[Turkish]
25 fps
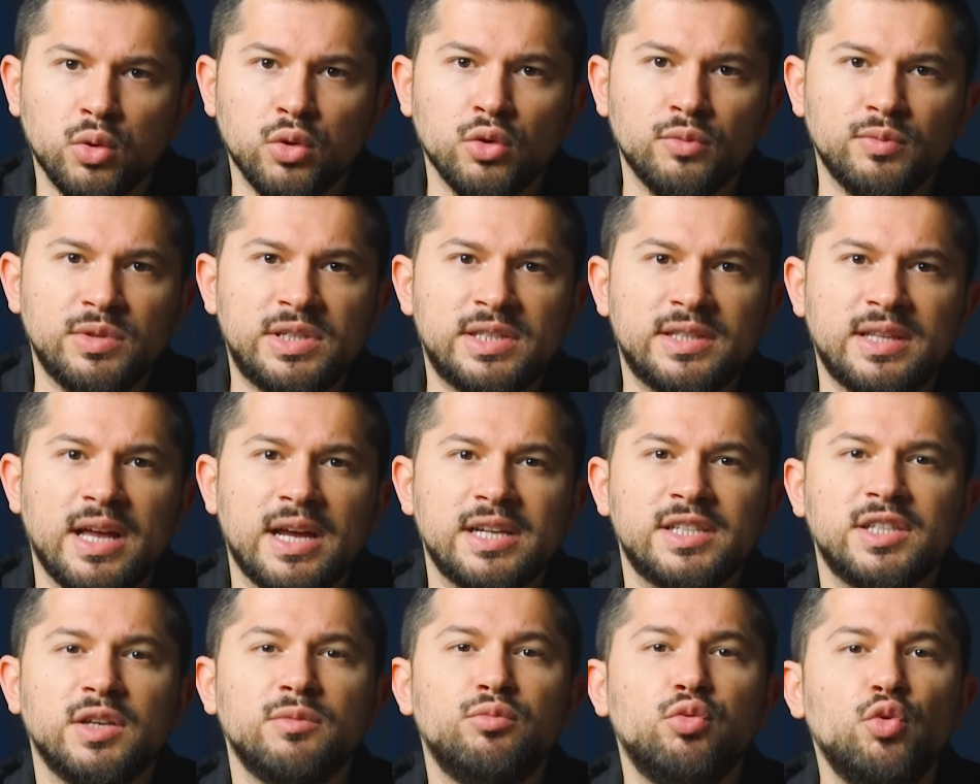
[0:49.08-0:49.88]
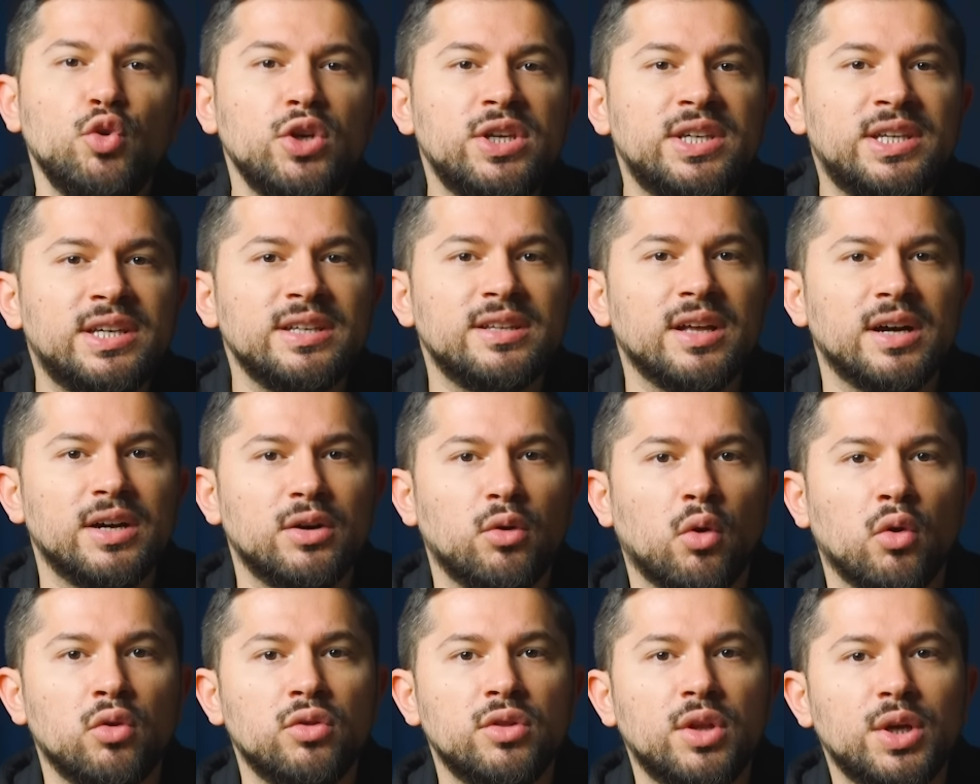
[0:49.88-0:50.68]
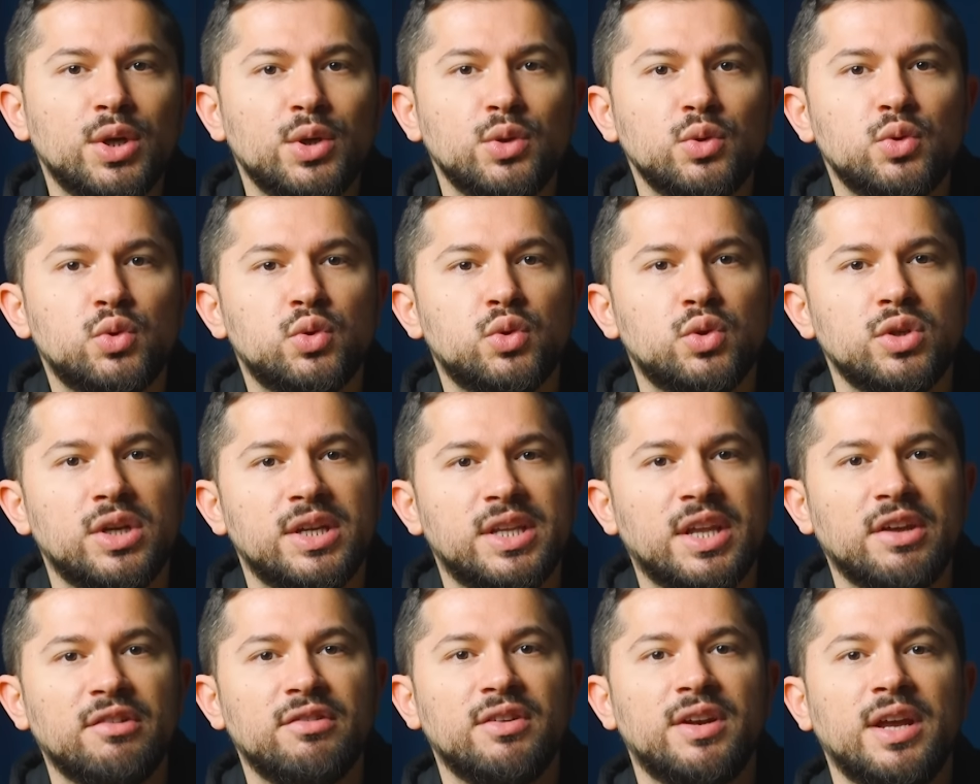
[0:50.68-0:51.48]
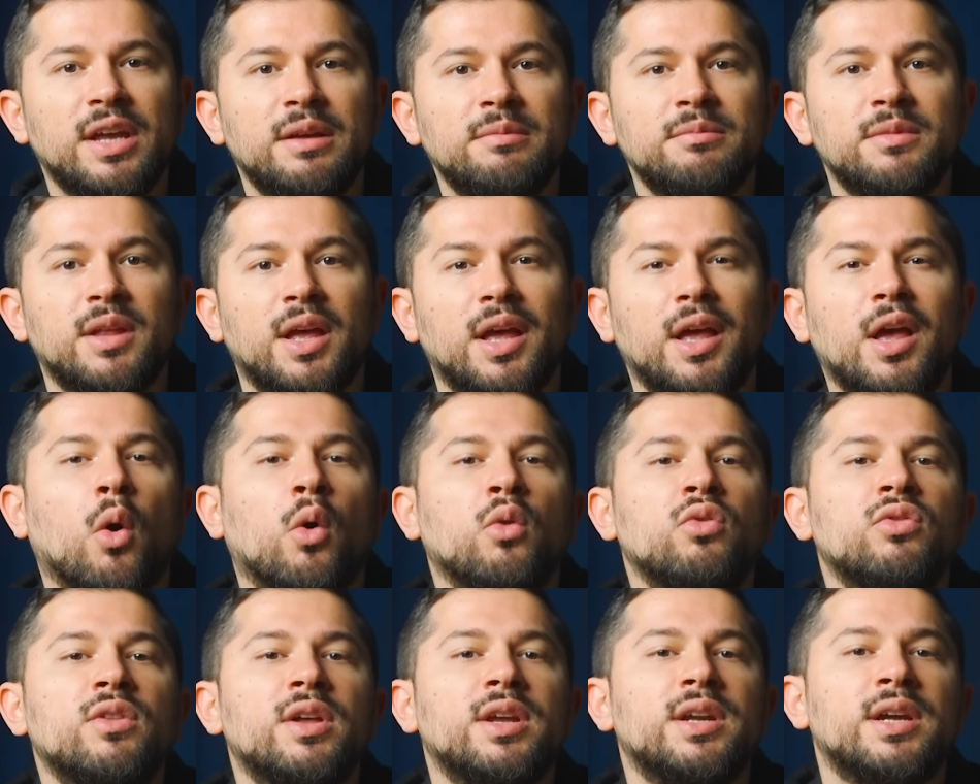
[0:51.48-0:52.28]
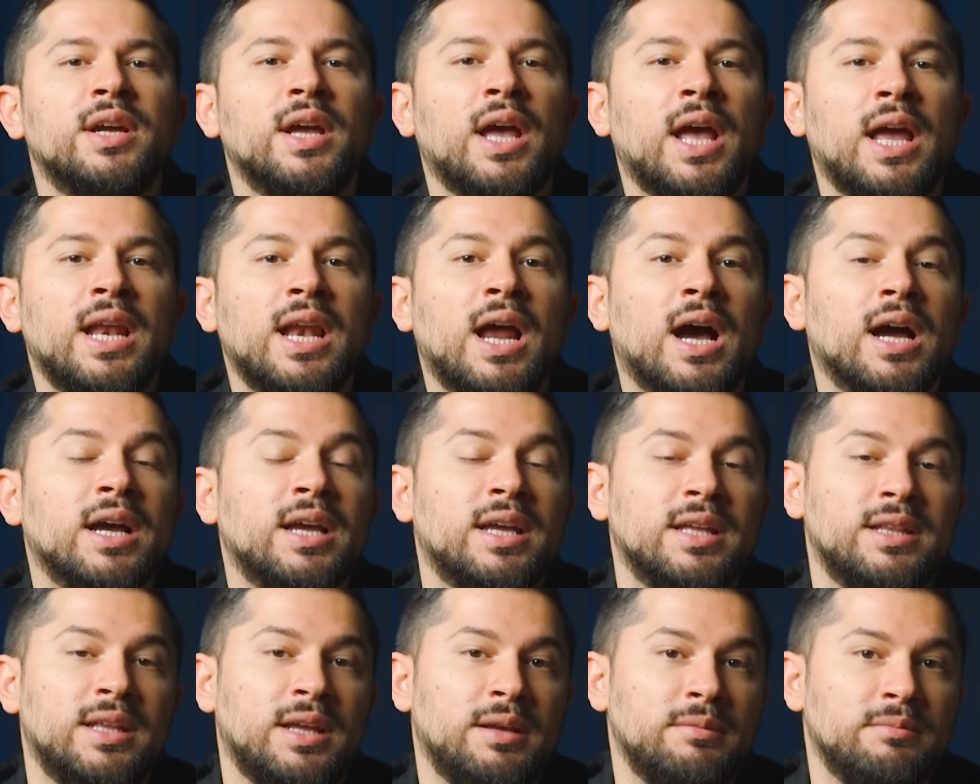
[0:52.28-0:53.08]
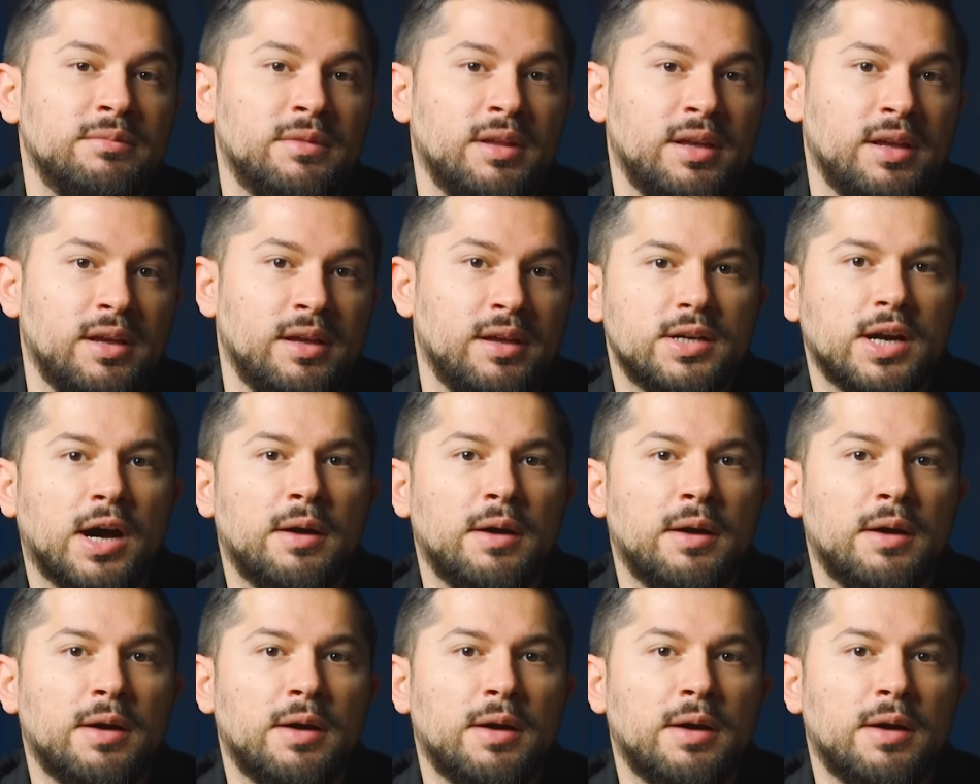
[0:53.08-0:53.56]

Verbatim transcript: kulum isterse bu iki dağı onların üstüne devireyim de onları helak edeyim diye.